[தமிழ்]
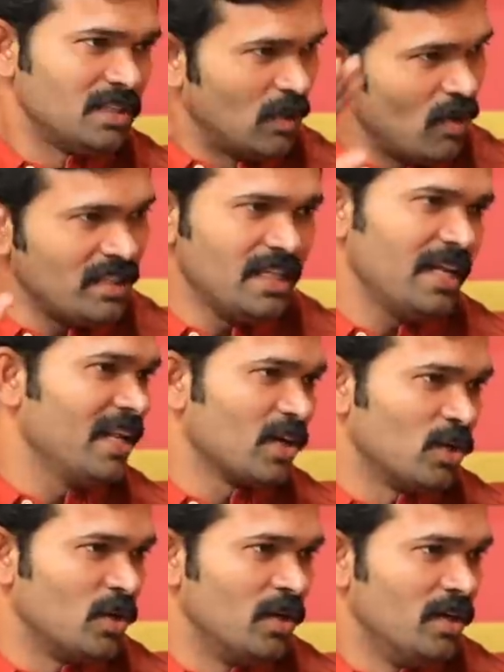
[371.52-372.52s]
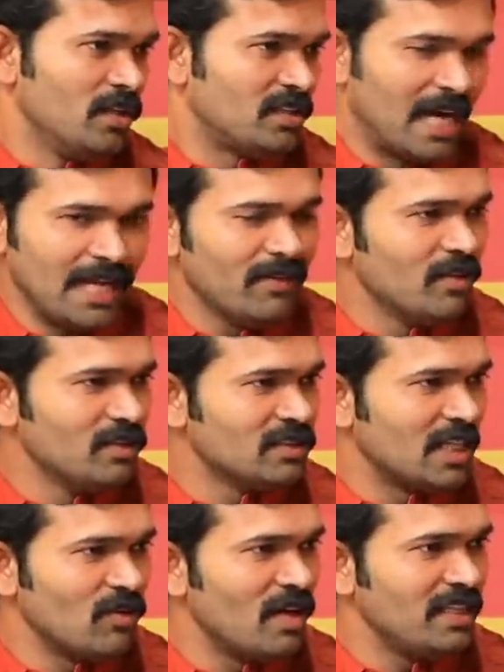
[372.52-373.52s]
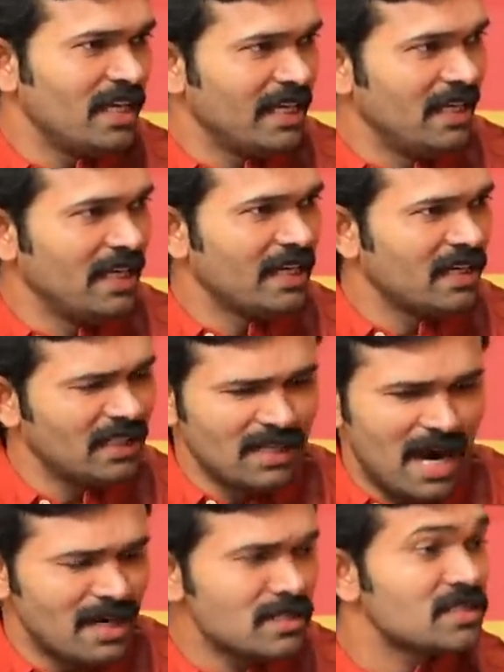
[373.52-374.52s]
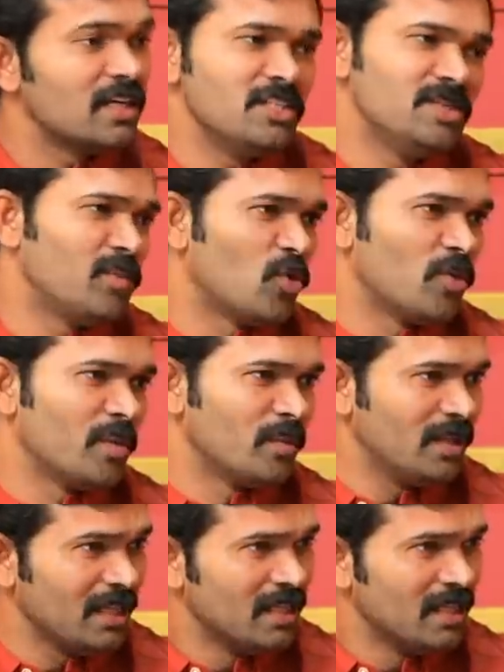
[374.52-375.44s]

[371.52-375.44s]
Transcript: சர்வாதிகாரி இருக்கணும் தலைவன் வந்து சர்வாதிகாரி இல்லை என்றால் நாடு சீரழிஞ்சு போகும் இது